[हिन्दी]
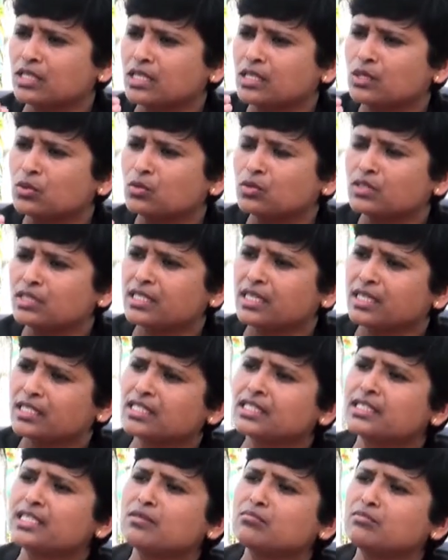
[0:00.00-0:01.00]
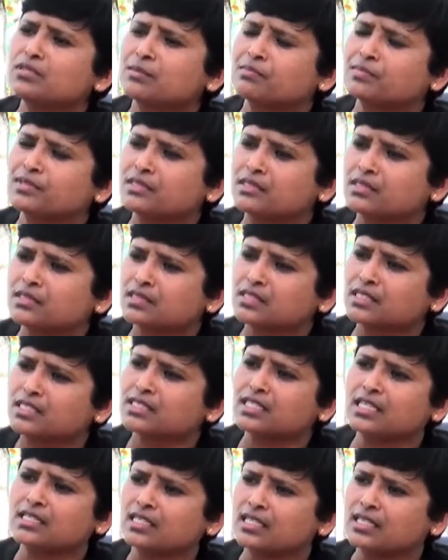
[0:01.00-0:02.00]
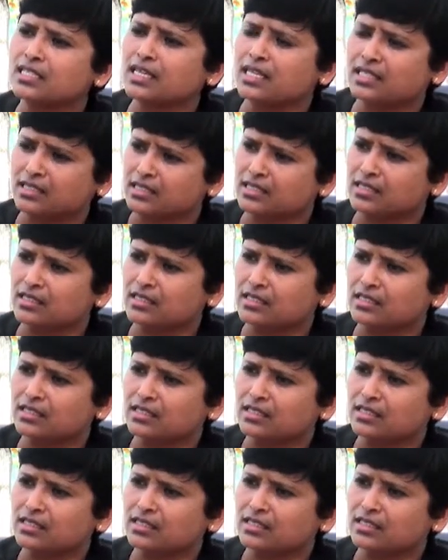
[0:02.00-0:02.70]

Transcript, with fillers: कठोतिया की टीम सबसे ज़्यादा आती है